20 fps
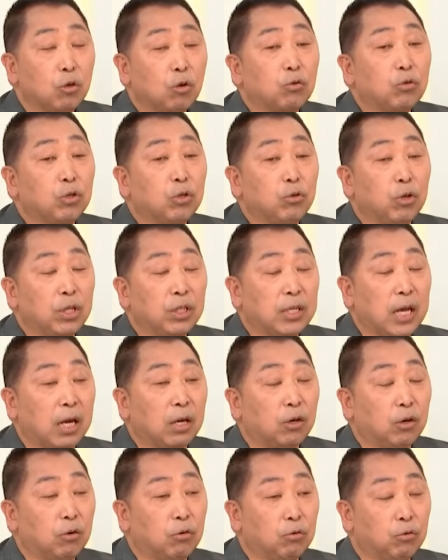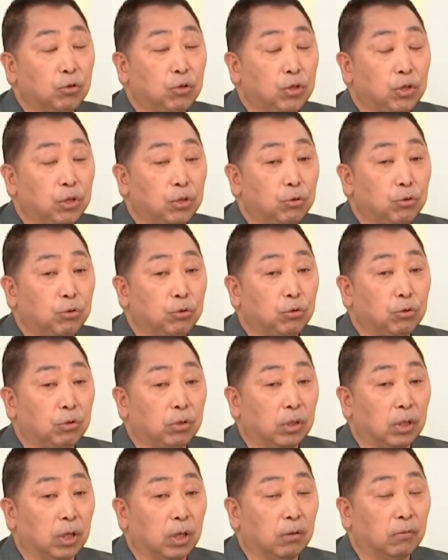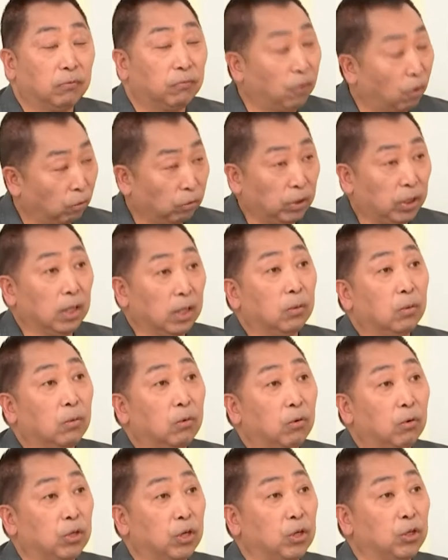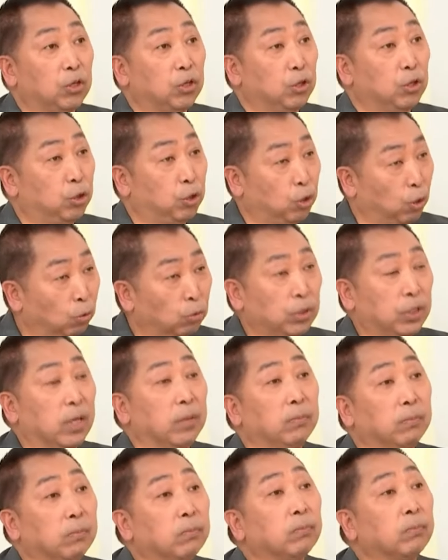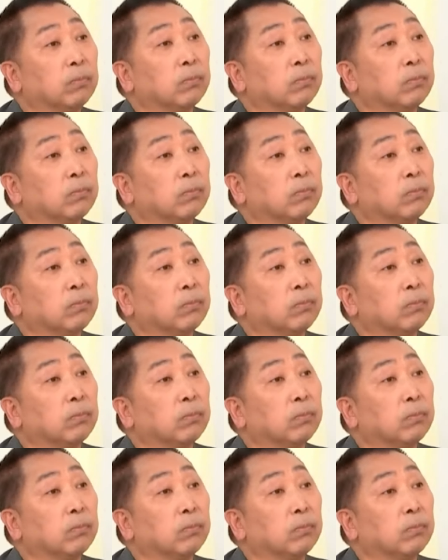都是对战后秩序的否定或者是修正。